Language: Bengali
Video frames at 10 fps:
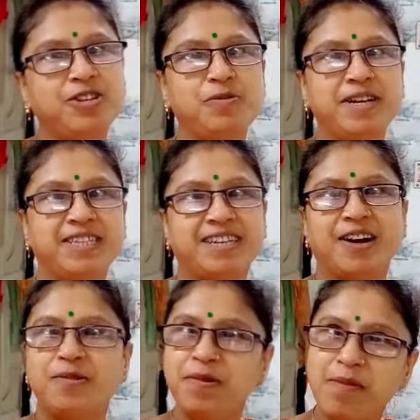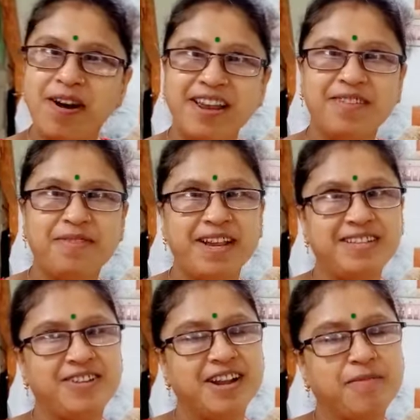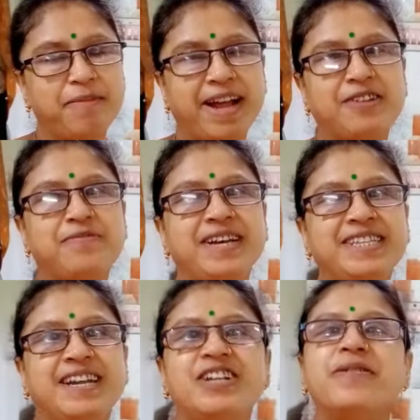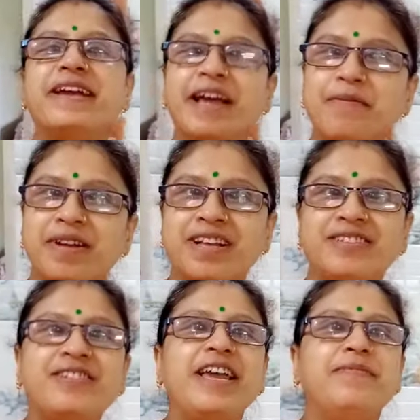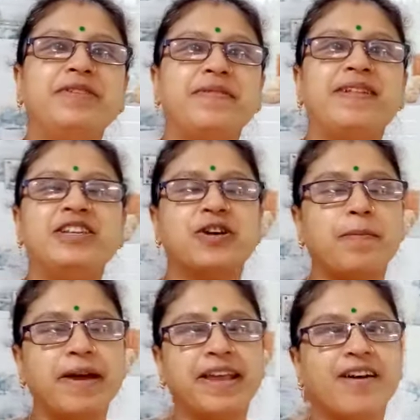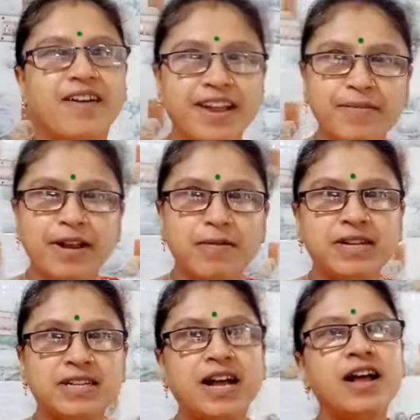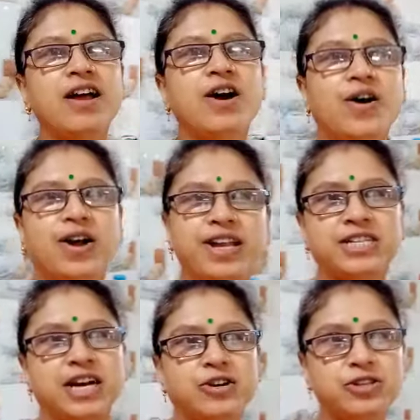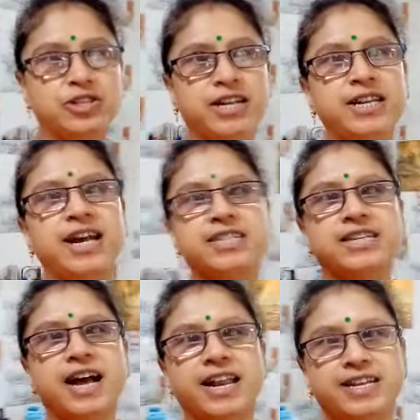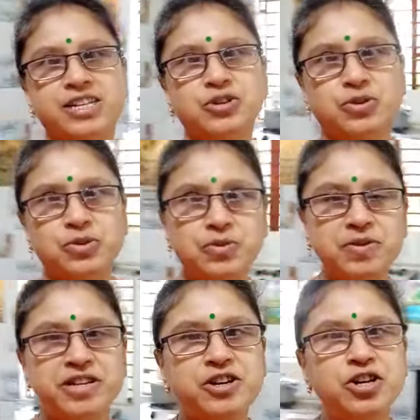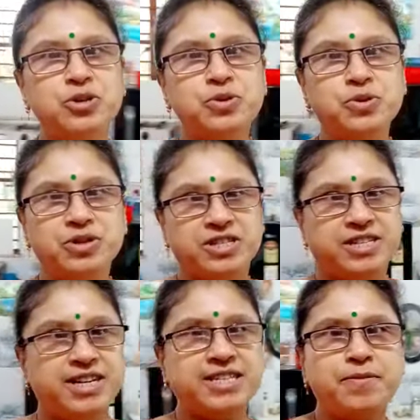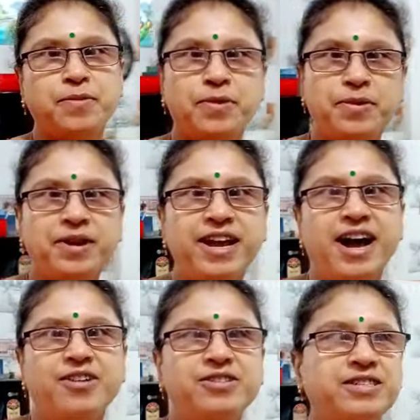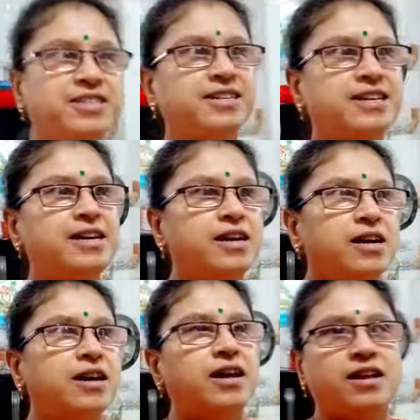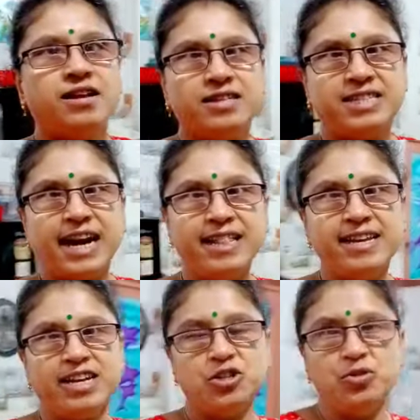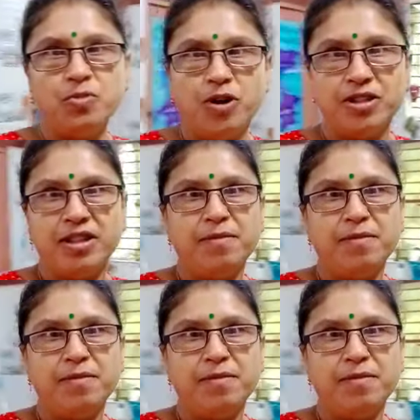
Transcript: গুড মর্নিং সবাই কেমন আছে আশা করি সবাই খুব ভালো আছে এমজি ফ্যামিলিতে সবাইকে অনেক ভালোবাসা অনেক স্বাগত জানি আজকে নতুন আরেকটি ভিডিও তোমাদেরকে সঙ্গে নিয়ে শুরু করছি আজকে হলো পনেরোই আগস্ট আর আজকে হলো মঙ্গলবার